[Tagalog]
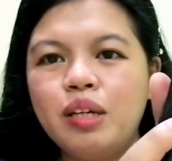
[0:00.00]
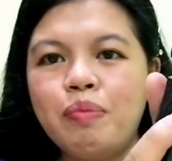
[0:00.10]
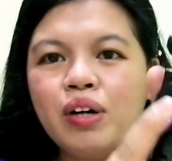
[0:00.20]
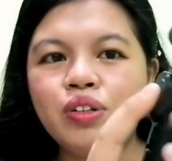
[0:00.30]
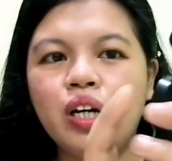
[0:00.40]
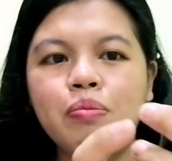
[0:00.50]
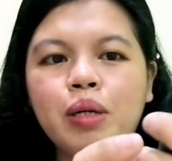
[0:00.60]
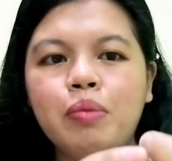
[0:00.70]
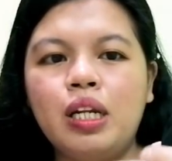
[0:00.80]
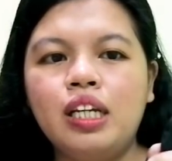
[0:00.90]
Hindi pa ako
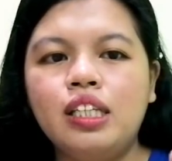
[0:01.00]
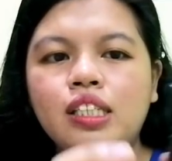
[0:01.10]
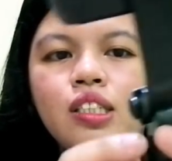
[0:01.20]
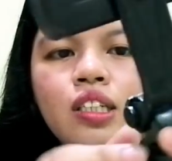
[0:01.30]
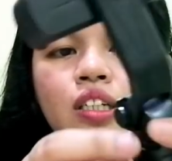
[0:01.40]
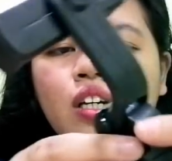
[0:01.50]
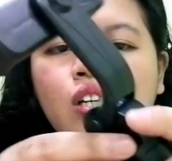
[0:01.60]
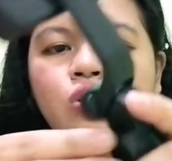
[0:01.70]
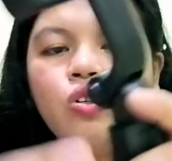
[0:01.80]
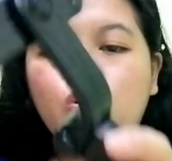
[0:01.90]
nakapagpalinis.
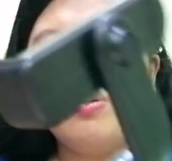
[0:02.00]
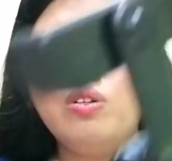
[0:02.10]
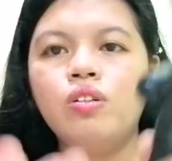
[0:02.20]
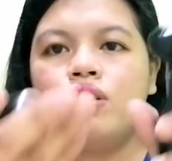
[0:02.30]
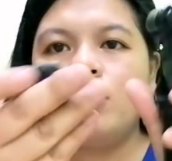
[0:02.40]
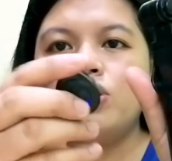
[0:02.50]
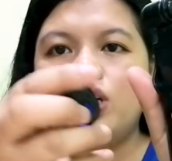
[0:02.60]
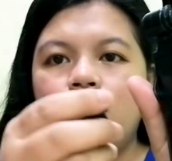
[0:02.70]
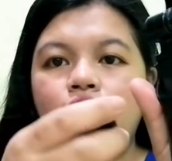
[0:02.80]
So, ito siya.